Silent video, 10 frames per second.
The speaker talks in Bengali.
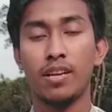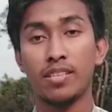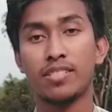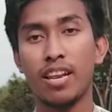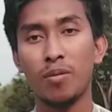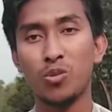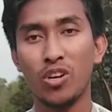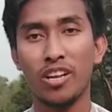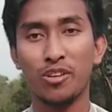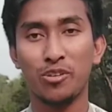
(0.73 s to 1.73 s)
আসসালামু
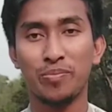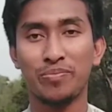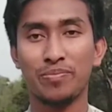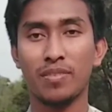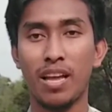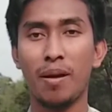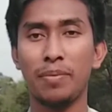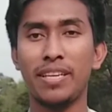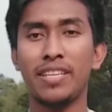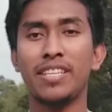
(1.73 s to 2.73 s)
আলাইকুম
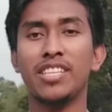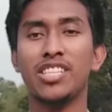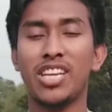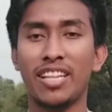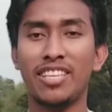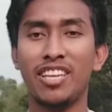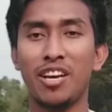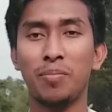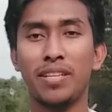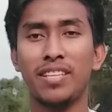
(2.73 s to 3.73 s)
আমি স্বাধীন
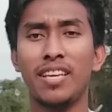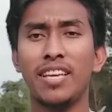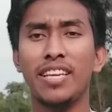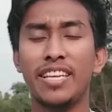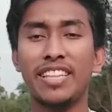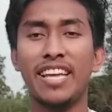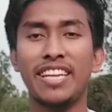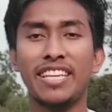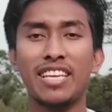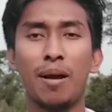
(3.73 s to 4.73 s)
আহমেদ
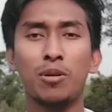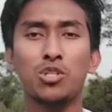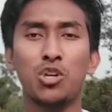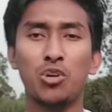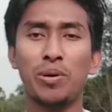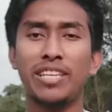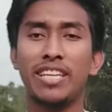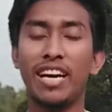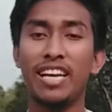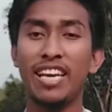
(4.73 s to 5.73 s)
ইদানিং আমার ছোট
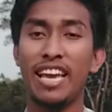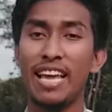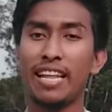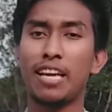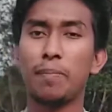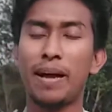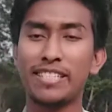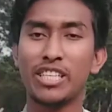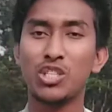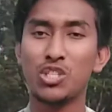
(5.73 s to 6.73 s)
ভাইটা এলাকার
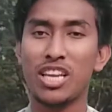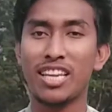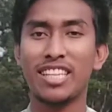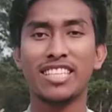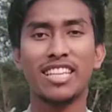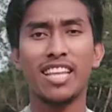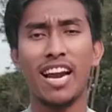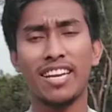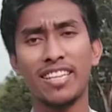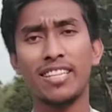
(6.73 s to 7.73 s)
বাজে কিছু ছেলেদের সাথে
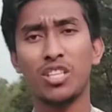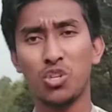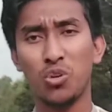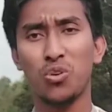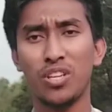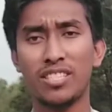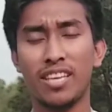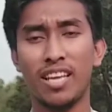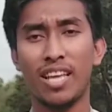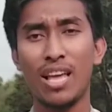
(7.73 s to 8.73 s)
আড্ডা দিতে শুরু করেছে